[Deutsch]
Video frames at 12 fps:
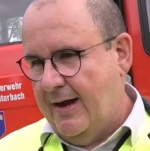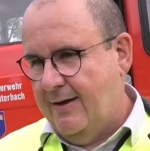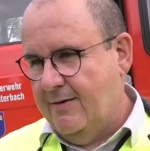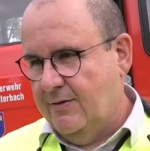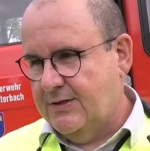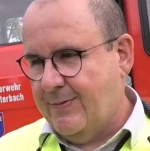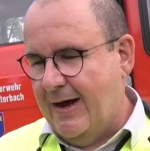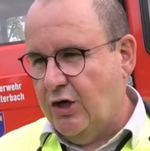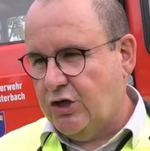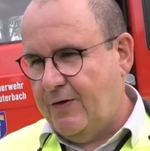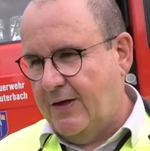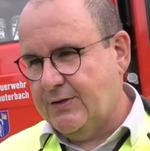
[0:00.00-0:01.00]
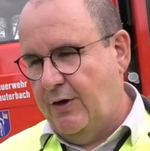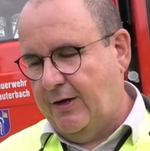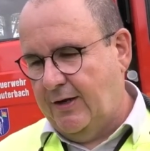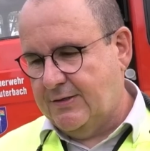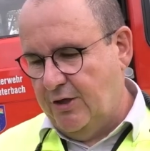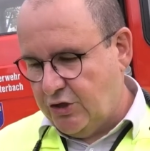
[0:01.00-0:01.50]
ein, und zwei
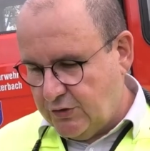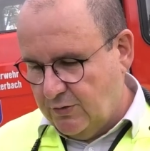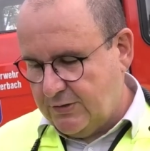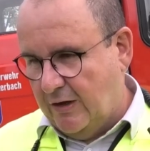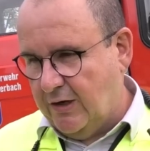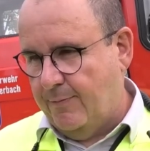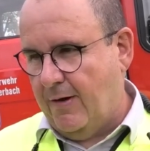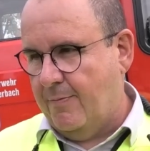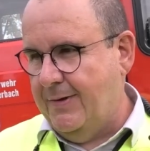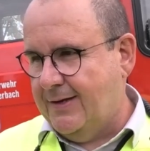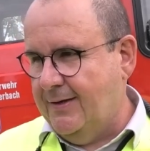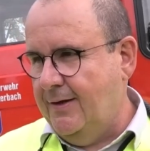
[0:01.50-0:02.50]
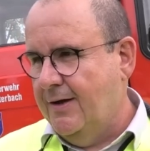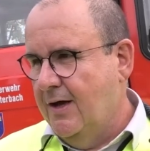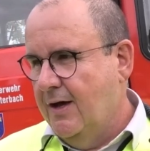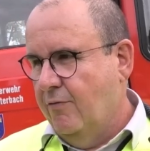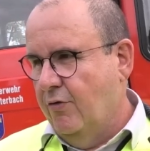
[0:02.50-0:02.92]
Löschfahrzeuge des Löschzugs Lauterbach Mitte